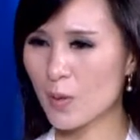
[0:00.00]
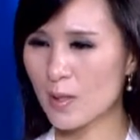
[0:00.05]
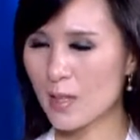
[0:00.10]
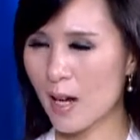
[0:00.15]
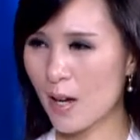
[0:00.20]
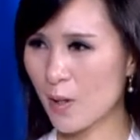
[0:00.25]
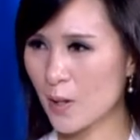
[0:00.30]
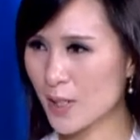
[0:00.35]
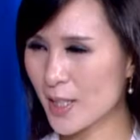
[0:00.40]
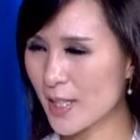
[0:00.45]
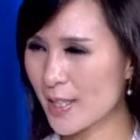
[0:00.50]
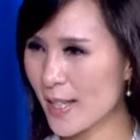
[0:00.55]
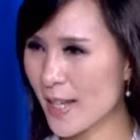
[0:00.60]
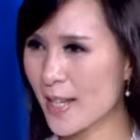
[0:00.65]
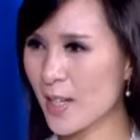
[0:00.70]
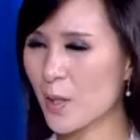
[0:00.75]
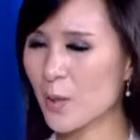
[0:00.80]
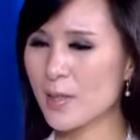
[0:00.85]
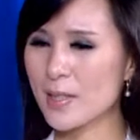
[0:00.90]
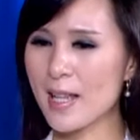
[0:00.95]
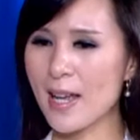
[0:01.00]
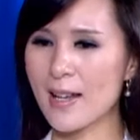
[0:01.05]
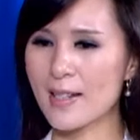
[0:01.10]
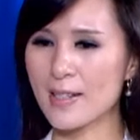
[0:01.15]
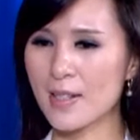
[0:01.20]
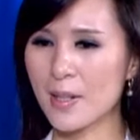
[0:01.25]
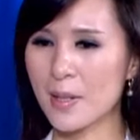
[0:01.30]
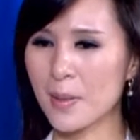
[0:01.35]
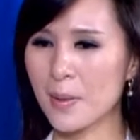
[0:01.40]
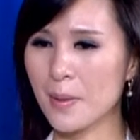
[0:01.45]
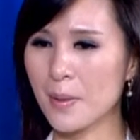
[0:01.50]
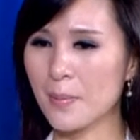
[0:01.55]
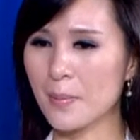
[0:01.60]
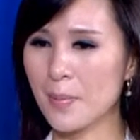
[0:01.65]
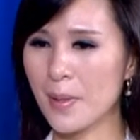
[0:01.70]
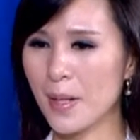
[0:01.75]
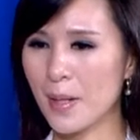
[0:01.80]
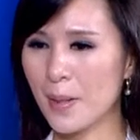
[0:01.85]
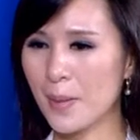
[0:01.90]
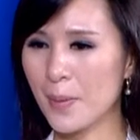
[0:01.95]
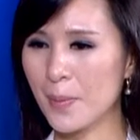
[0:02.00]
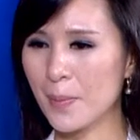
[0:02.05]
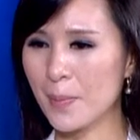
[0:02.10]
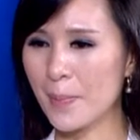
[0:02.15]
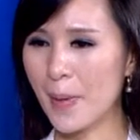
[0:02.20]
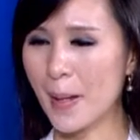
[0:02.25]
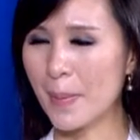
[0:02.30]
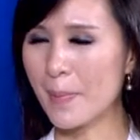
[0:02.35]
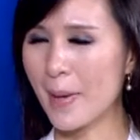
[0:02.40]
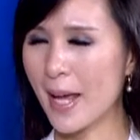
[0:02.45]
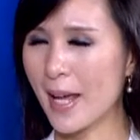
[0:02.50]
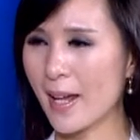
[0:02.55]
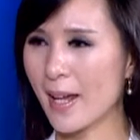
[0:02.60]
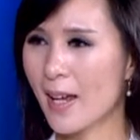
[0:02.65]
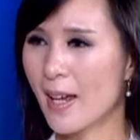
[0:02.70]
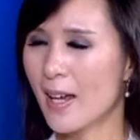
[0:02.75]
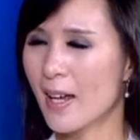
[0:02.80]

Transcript: 然后现在又在这个呃北美，